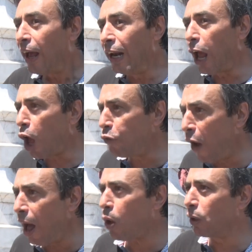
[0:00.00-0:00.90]

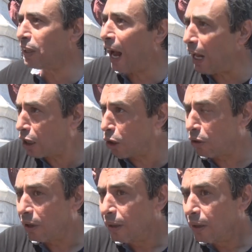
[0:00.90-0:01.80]
الاخفاق
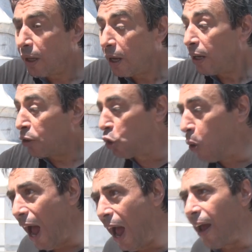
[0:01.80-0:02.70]
والتعثر
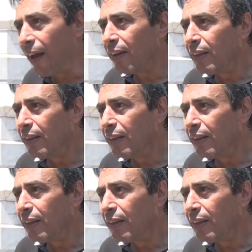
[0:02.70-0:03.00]
دواه